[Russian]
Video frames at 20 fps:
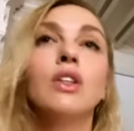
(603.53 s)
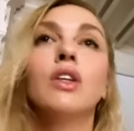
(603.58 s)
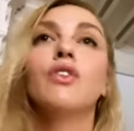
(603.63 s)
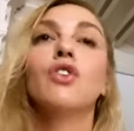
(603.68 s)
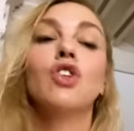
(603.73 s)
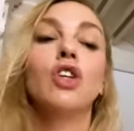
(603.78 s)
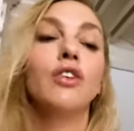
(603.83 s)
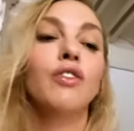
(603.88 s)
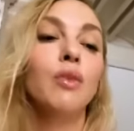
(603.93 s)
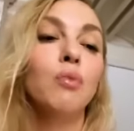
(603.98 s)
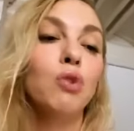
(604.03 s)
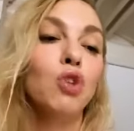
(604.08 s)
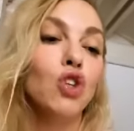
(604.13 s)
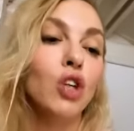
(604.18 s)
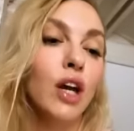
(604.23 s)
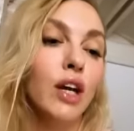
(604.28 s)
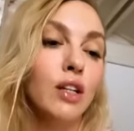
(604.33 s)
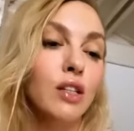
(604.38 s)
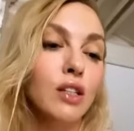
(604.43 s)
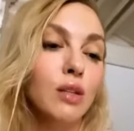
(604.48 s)
Девочки, вы
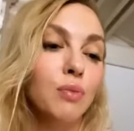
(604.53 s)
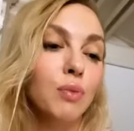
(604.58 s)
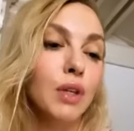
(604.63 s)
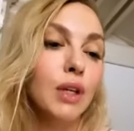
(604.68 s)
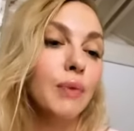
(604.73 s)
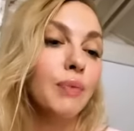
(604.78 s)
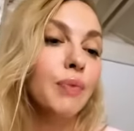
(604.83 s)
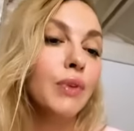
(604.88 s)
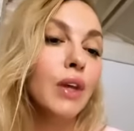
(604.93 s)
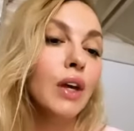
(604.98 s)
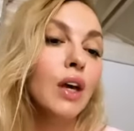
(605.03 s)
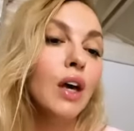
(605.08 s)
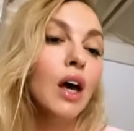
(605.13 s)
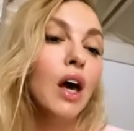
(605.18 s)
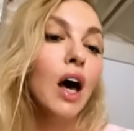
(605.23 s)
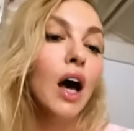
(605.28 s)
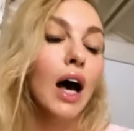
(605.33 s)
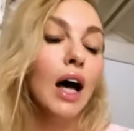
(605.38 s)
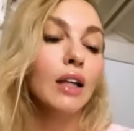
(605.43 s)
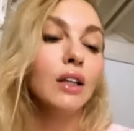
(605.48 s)
мешаете мне».
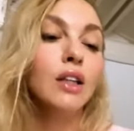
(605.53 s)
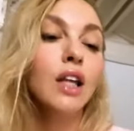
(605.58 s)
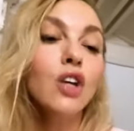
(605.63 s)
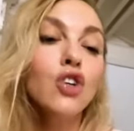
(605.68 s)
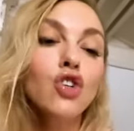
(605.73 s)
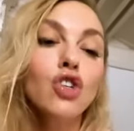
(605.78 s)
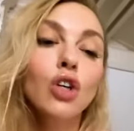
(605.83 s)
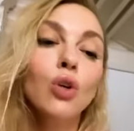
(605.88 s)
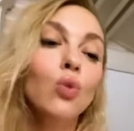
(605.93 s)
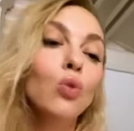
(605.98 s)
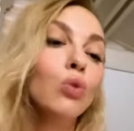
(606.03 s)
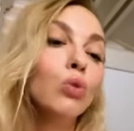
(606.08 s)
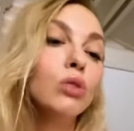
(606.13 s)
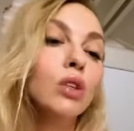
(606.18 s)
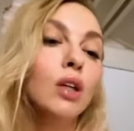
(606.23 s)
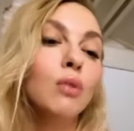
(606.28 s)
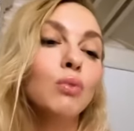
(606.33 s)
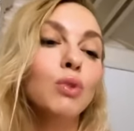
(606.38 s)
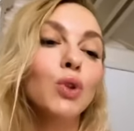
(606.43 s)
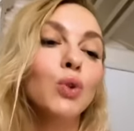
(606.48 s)
Однажды
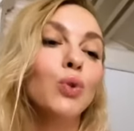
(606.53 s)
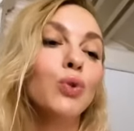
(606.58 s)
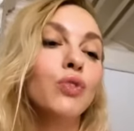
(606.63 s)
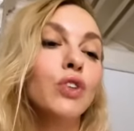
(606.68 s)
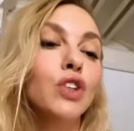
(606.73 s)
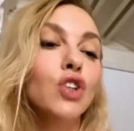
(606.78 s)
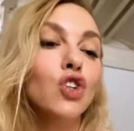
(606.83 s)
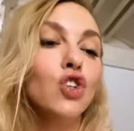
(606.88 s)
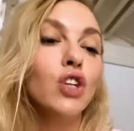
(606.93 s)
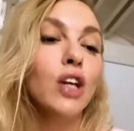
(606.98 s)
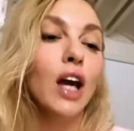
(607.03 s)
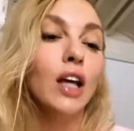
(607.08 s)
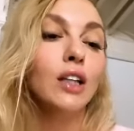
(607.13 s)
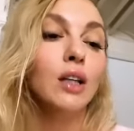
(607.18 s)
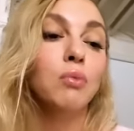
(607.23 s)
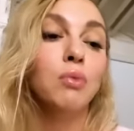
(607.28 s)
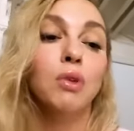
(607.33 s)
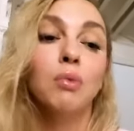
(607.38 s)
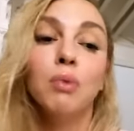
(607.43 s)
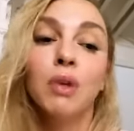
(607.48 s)
утром ты увидишь
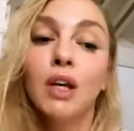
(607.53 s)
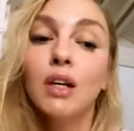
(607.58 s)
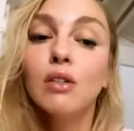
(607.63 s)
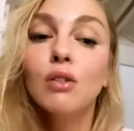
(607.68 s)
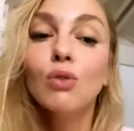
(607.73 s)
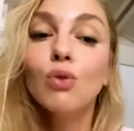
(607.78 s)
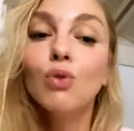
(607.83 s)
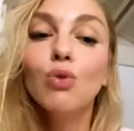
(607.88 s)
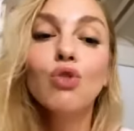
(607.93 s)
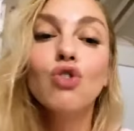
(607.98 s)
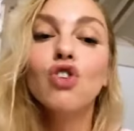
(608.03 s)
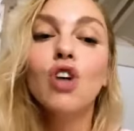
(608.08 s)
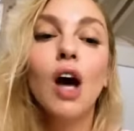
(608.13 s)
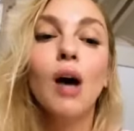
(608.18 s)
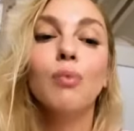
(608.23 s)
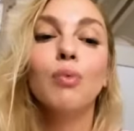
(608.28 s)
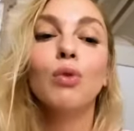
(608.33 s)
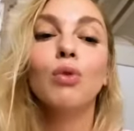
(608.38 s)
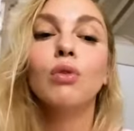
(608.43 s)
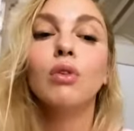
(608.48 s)
рядом не мерзкую
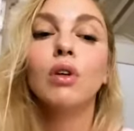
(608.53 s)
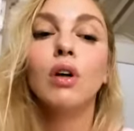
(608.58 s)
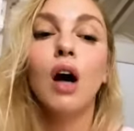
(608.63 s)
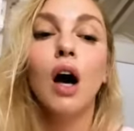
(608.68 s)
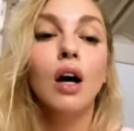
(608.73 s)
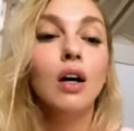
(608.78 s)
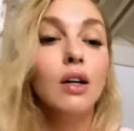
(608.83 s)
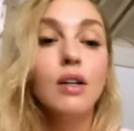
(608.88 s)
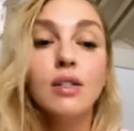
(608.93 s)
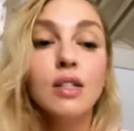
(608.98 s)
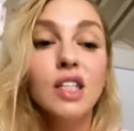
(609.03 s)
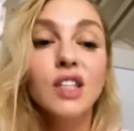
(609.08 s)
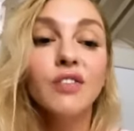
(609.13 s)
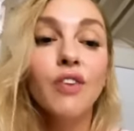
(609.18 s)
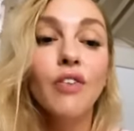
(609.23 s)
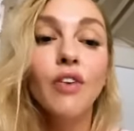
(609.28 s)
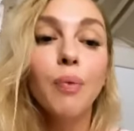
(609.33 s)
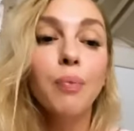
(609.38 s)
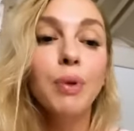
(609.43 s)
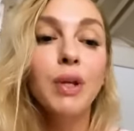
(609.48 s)
жабу, а
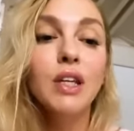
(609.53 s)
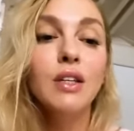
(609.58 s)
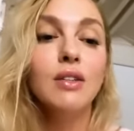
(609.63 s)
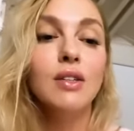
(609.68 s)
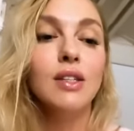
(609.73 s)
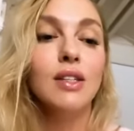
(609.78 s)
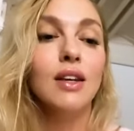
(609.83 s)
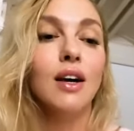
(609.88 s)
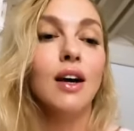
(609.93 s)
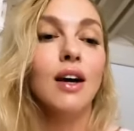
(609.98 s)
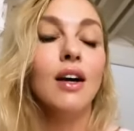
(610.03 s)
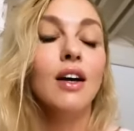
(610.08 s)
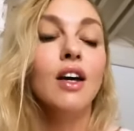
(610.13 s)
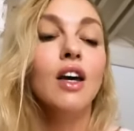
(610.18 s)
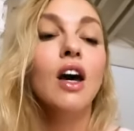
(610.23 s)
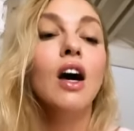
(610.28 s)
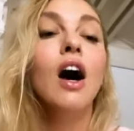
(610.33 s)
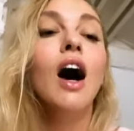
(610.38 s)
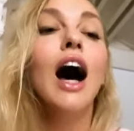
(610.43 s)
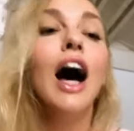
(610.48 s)
красивого принца,
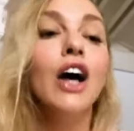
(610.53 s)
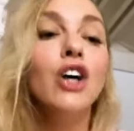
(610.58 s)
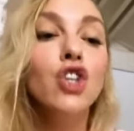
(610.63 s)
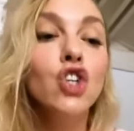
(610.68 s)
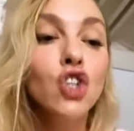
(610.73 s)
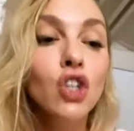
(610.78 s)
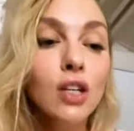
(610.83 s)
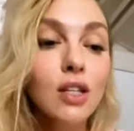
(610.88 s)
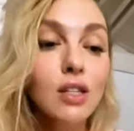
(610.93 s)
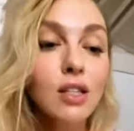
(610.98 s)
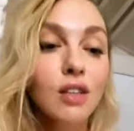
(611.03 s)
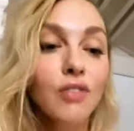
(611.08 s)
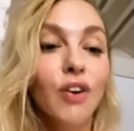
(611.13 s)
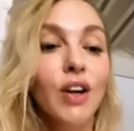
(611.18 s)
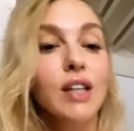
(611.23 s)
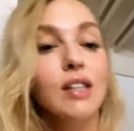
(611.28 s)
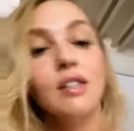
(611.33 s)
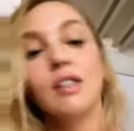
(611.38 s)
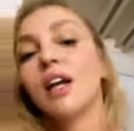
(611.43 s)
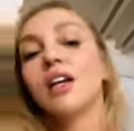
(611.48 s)
а жизнь
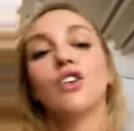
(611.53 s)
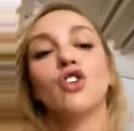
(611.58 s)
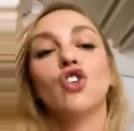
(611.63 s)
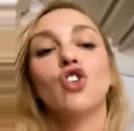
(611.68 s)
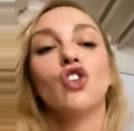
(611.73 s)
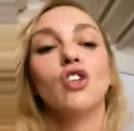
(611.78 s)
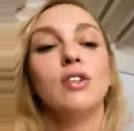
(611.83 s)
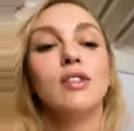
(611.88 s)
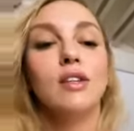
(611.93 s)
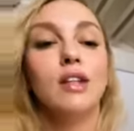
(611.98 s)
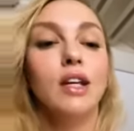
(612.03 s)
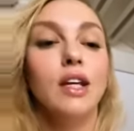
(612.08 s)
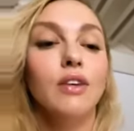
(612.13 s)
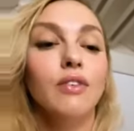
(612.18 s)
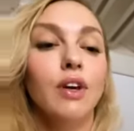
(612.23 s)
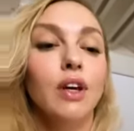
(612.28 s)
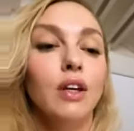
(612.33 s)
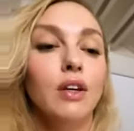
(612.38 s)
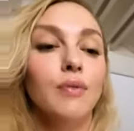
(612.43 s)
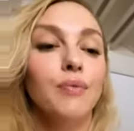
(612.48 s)
твоя станет
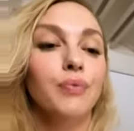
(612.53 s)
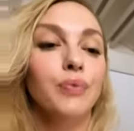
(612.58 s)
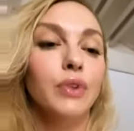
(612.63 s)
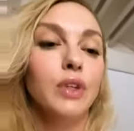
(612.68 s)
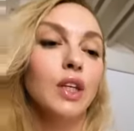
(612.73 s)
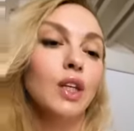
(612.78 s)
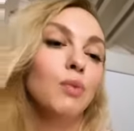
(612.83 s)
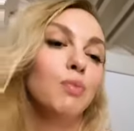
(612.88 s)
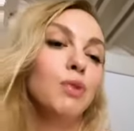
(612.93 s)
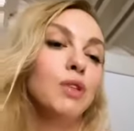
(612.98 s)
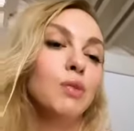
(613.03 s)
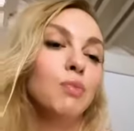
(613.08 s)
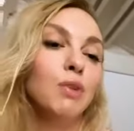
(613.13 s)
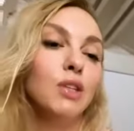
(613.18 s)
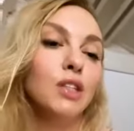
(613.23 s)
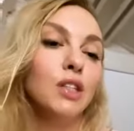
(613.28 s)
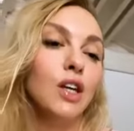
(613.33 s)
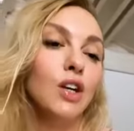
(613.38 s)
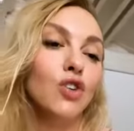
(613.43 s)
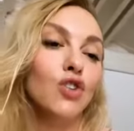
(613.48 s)
счастливой и
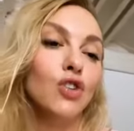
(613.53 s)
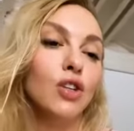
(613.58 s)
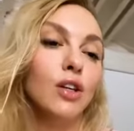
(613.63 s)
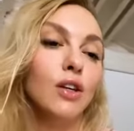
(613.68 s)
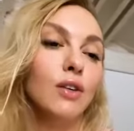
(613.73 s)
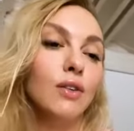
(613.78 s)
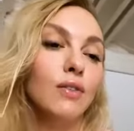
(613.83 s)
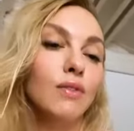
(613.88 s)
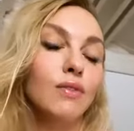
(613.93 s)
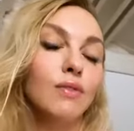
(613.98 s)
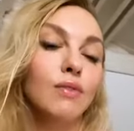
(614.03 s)
безмятежной.